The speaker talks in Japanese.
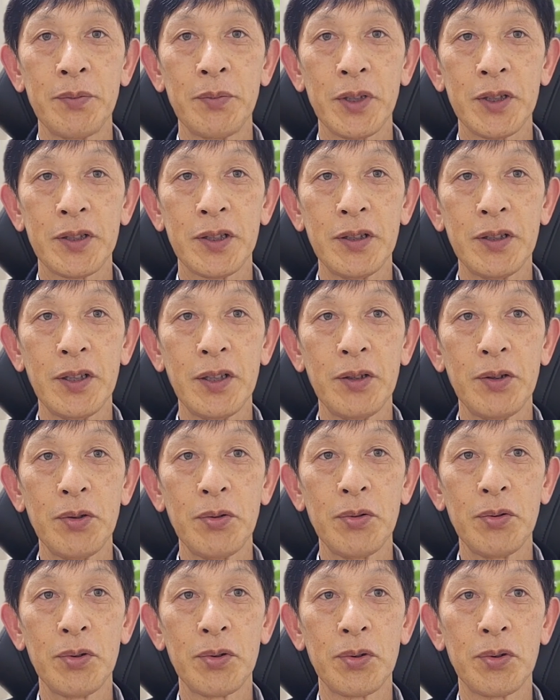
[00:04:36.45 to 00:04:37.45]
まあ、心理
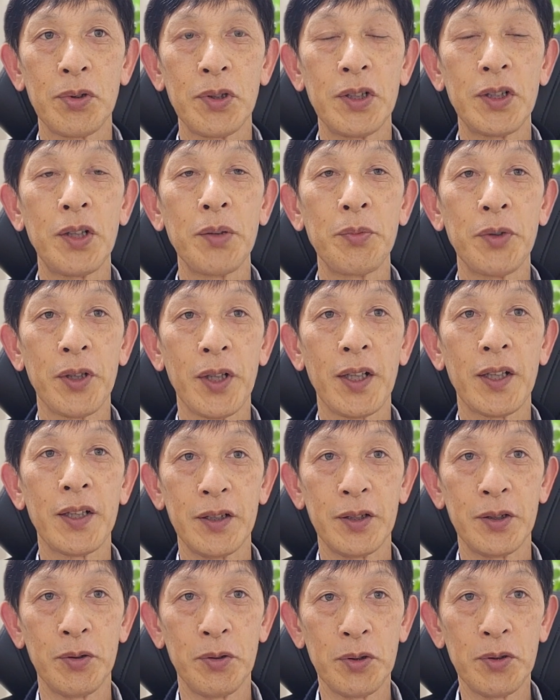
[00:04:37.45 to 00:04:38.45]
療法といってもね、
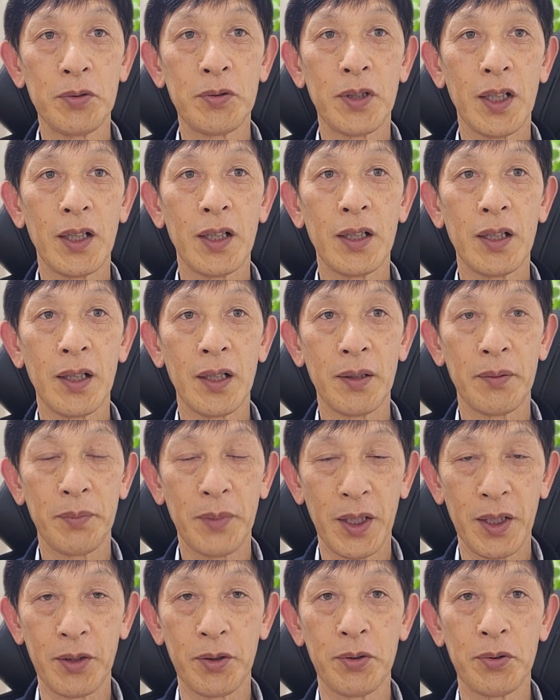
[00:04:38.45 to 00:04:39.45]
いろいろな、
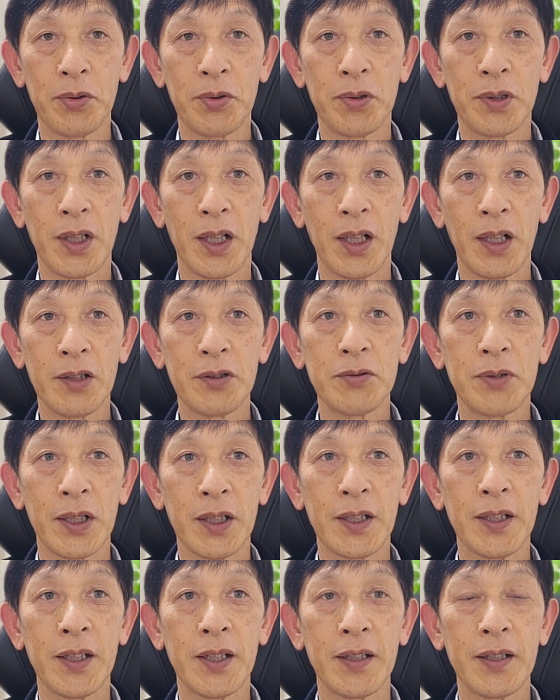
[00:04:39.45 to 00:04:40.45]
まあ、療法があるわ
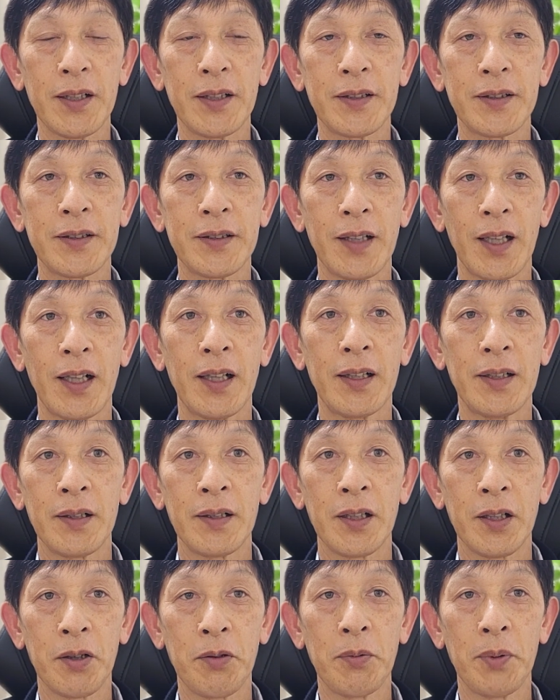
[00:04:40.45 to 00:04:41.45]
けなんですが、
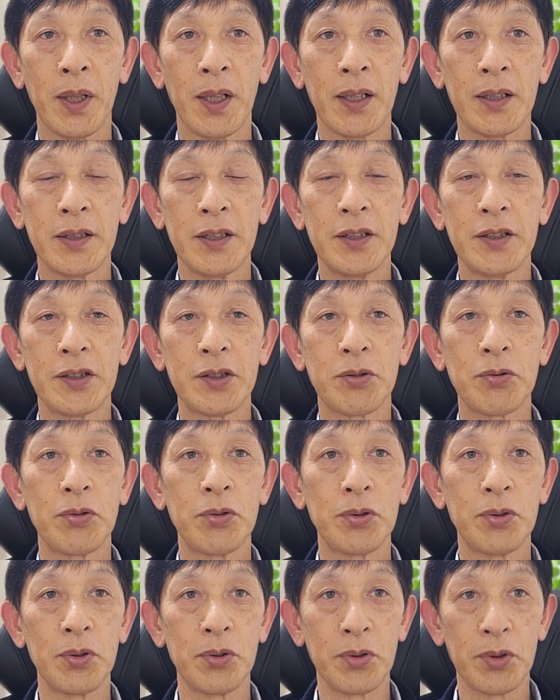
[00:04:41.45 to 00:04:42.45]
例えば認知
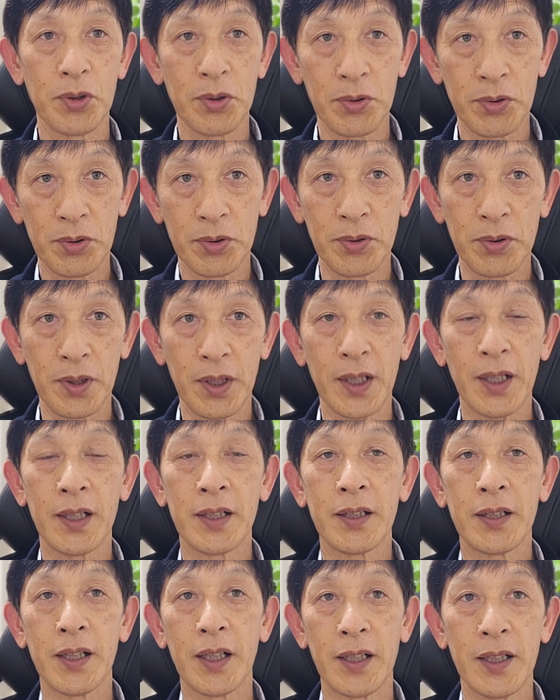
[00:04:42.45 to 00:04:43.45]
行動療法で
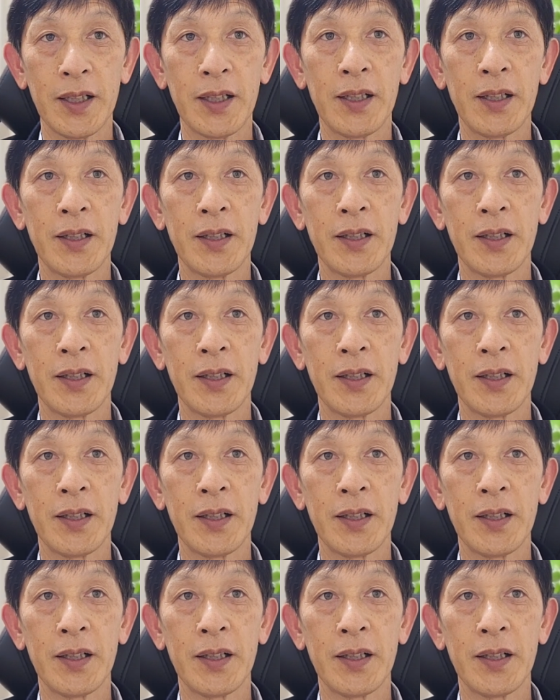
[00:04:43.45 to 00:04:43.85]
あったり、